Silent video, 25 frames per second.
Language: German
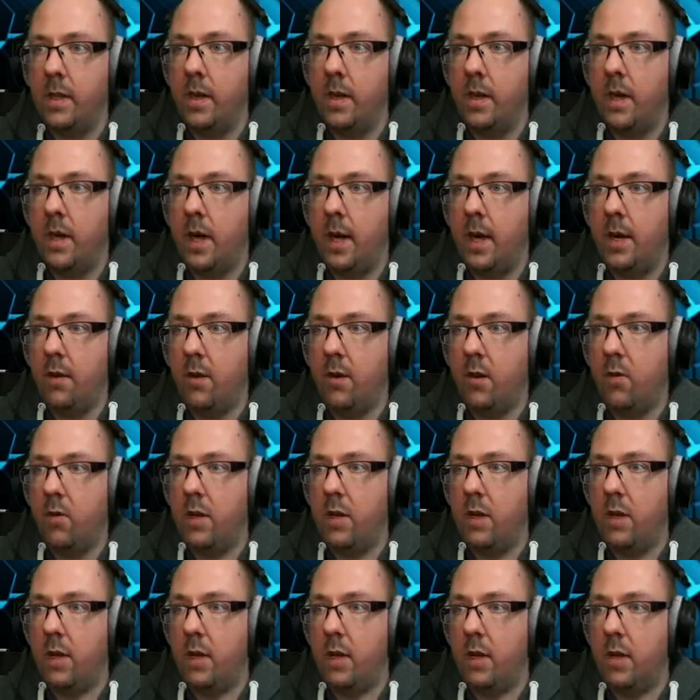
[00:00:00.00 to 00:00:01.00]
Also auch
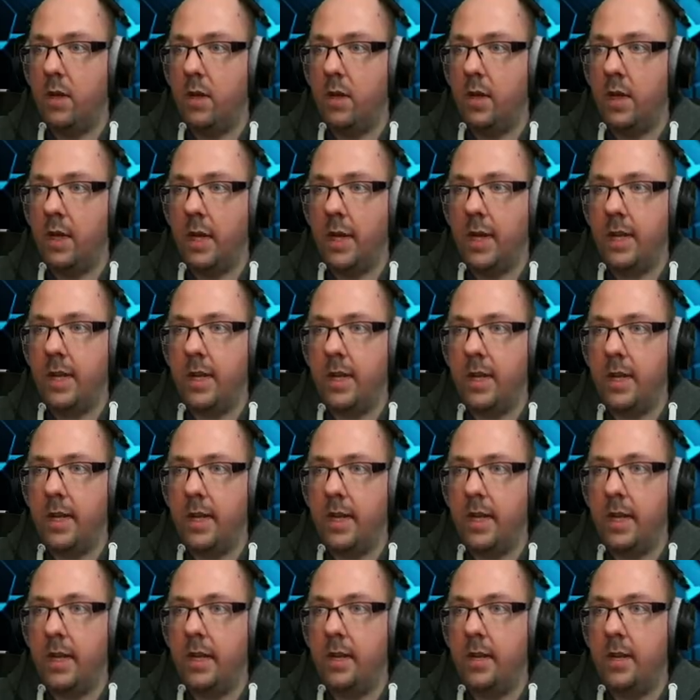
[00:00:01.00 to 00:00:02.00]
hier gilt Rennen, Rennen,
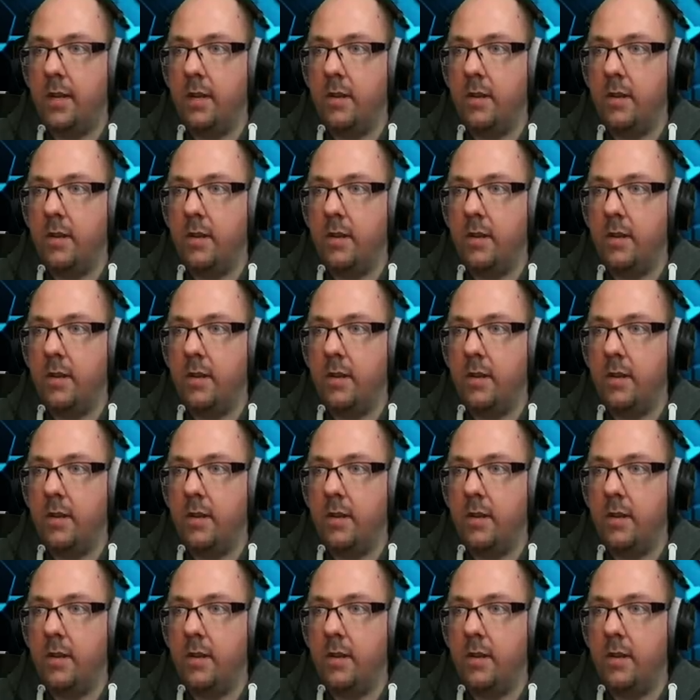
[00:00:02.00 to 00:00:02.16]
Rennen.